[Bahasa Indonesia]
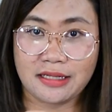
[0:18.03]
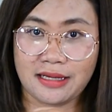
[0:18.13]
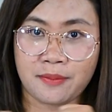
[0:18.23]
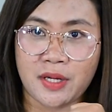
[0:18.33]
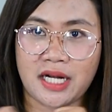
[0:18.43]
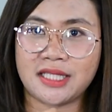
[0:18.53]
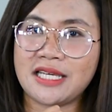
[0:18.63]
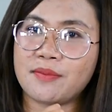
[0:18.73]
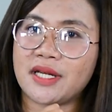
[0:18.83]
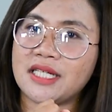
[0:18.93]
Yang
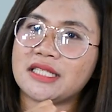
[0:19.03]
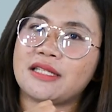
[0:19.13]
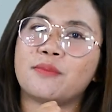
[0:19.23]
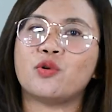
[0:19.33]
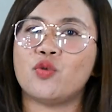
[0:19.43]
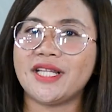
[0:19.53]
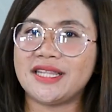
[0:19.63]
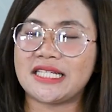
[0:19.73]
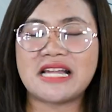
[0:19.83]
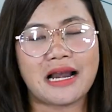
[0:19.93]
berarti imannya tetap
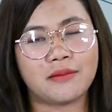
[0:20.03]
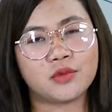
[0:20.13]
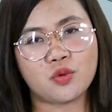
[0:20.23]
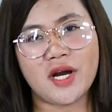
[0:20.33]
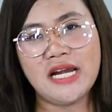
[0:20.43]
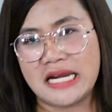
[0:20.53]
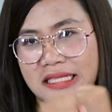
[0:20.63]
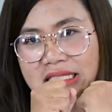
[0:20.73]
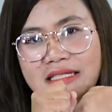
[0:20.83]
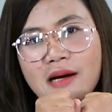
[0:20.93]
kuat di dalam Tuhan
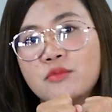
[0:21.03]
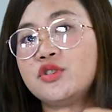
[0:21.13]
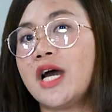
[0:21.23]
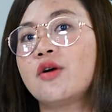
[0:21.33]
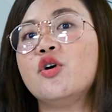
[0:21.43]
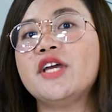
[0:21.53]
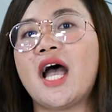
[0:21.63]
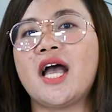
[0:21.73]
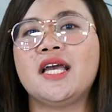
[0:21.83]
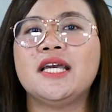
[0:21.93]
dan tidak mudah
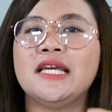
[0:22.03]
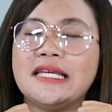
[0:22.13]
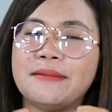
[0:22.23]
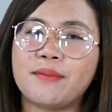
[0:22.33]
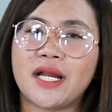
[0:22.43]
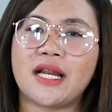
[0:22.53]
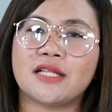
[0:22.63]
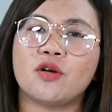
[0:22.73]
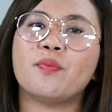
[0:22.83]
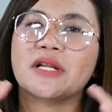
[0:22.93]
goyah. Iman
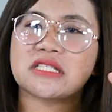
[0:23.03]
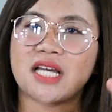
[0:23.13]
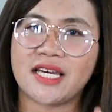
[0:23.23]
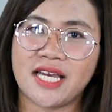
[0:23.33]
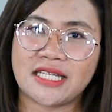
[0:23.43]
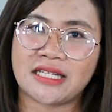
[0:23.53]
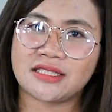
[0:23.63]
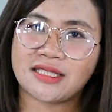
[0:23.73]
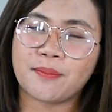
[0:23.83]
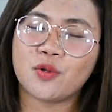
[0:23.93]
atau percaya kita
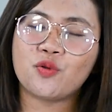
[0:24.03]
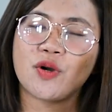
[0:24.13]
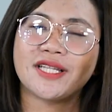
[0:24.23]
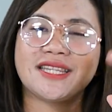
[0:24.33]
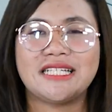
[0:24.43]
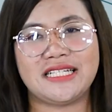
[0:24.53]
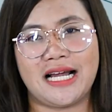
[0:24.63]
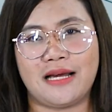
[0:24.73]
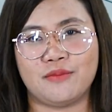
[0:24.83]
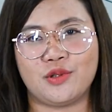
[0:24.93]
tetap kuat di
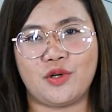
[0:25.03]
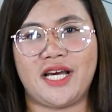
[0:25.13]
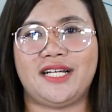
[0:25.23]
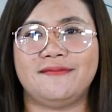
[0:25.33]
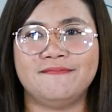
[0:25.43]
dalam Tuhan.